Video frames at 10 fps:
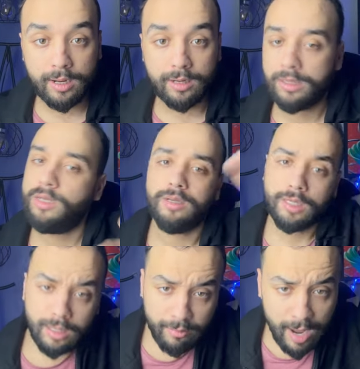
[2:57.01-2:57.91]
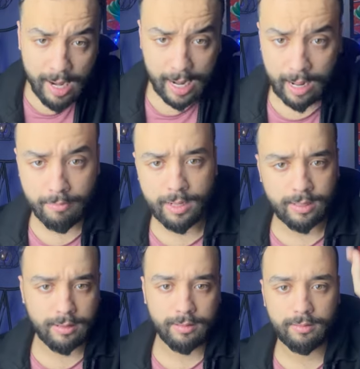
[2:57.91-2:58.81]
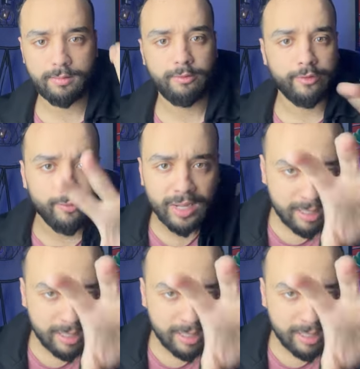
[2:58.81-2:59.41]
اللي اللي بحال هكا بهذا بهاد